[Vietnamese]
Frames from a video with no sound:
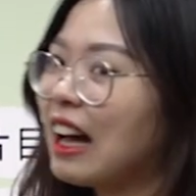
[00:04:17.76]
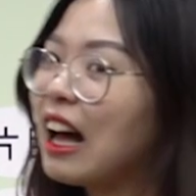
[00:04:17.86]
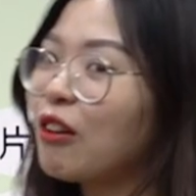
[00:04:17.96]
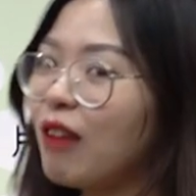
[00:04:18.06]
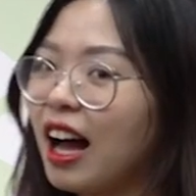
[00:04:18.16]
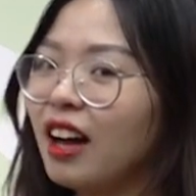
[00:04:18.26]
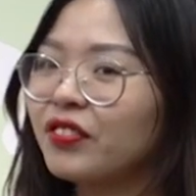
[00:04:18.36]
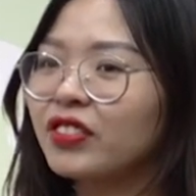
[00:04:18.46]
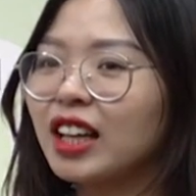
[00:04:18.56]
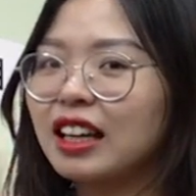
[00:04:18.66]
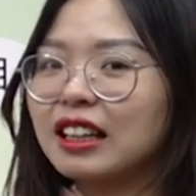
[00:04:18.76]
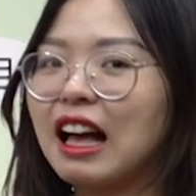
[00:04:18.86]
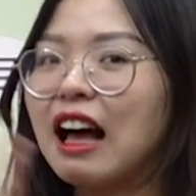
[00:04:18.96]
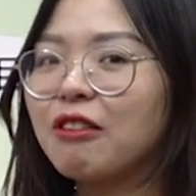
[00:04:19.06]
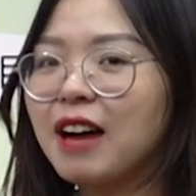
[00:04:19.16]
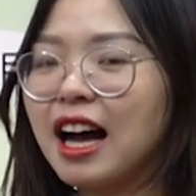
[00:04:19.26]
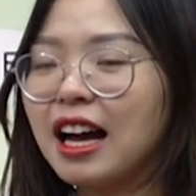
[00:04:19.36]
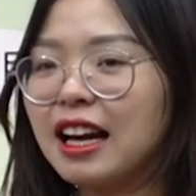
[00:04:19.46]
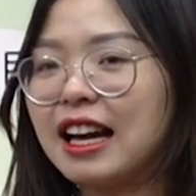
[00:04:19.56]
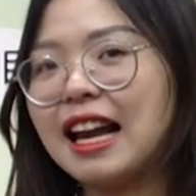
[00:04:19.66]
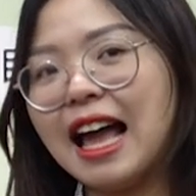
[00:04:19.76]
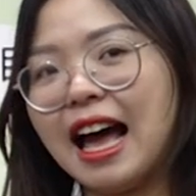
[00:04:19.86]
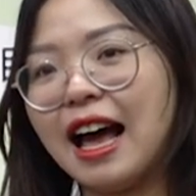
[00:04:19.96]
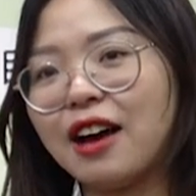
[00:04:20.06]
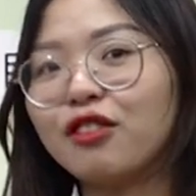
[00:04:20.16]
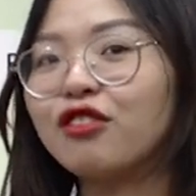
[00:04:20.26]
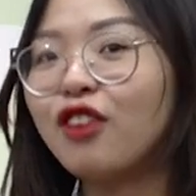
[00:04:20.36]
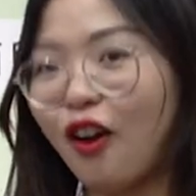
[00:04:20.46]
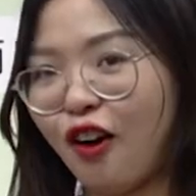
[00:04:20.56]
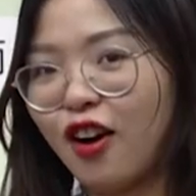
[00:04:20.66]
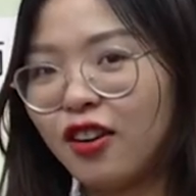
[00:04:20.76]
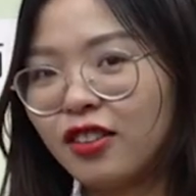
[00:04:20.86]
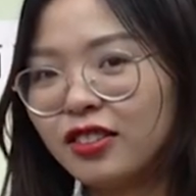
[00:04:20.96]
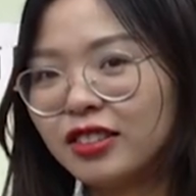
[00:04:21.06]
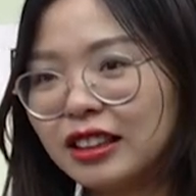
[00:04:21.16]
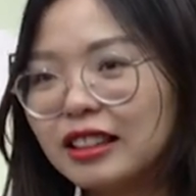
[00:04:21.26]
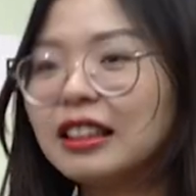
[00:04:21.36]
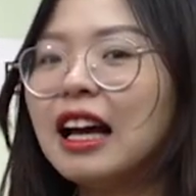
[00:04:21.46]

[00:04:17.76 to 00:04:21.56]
Kawa Kawa là vỏ ừ,